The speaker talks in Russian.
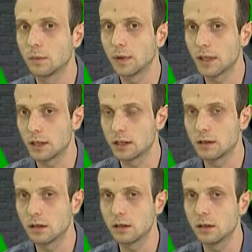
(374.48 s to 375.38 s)

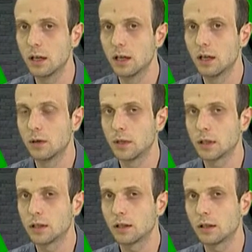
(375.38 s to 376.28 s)
поездили, мы
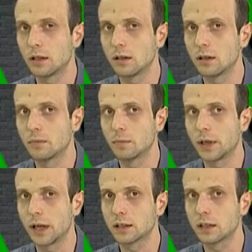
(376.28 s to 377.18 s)
где-то э,
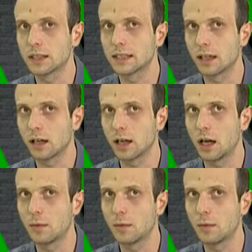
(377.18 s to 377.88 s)
порядка 40%,